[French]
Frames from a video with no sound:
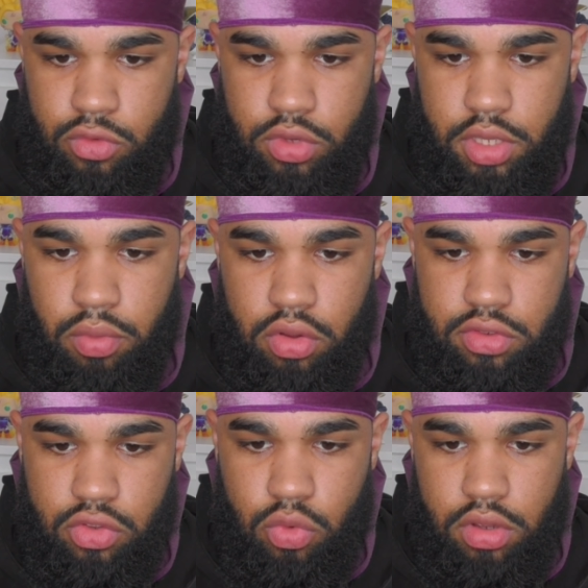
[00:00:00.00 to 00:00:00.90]
Donc il
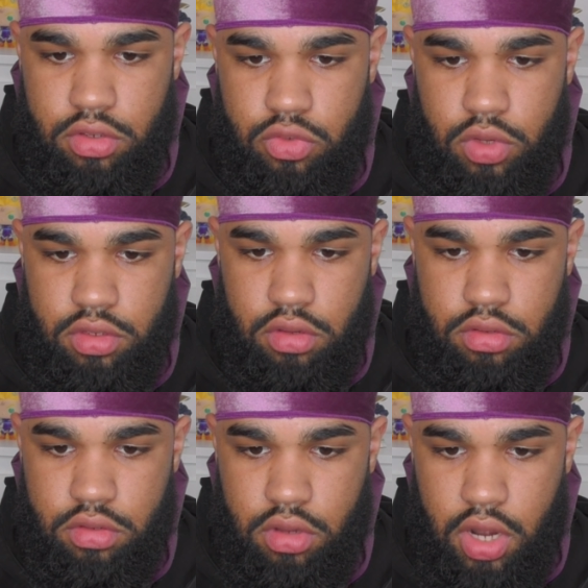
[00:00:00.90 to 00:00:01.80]
brosse en
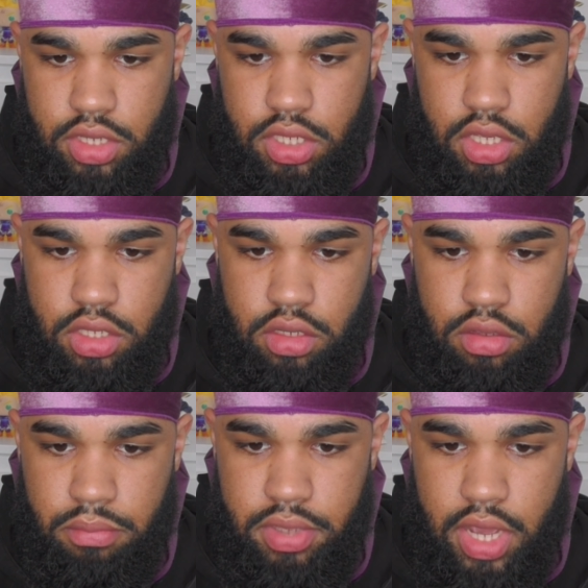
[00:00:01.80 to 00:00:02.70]
360 classique,
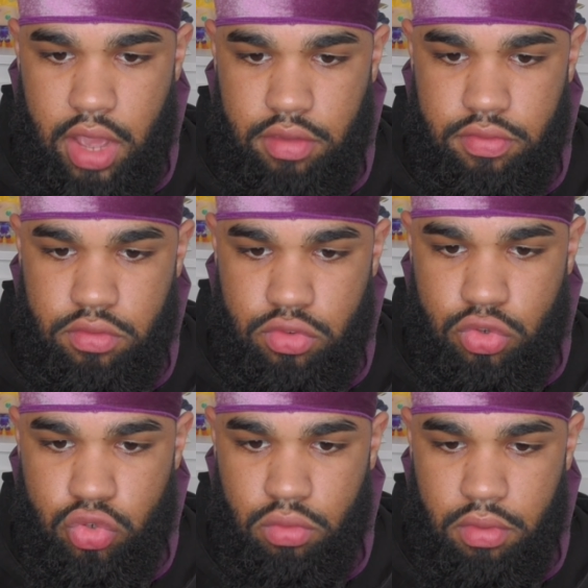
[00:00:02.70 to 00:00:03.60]
Beehive, de ce
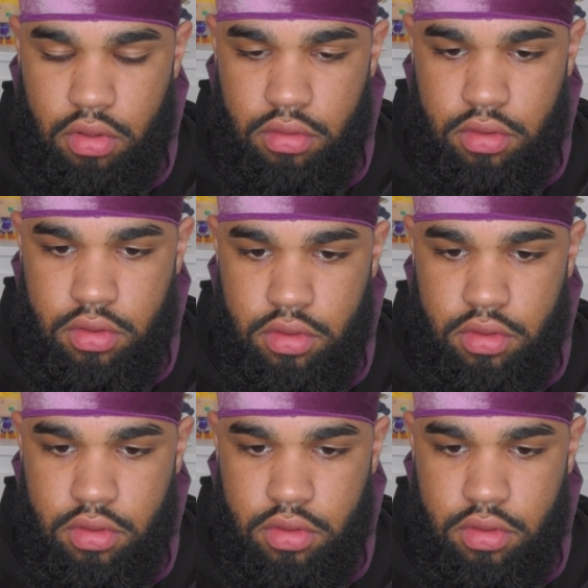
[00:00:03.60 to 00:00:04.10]
que je comprends.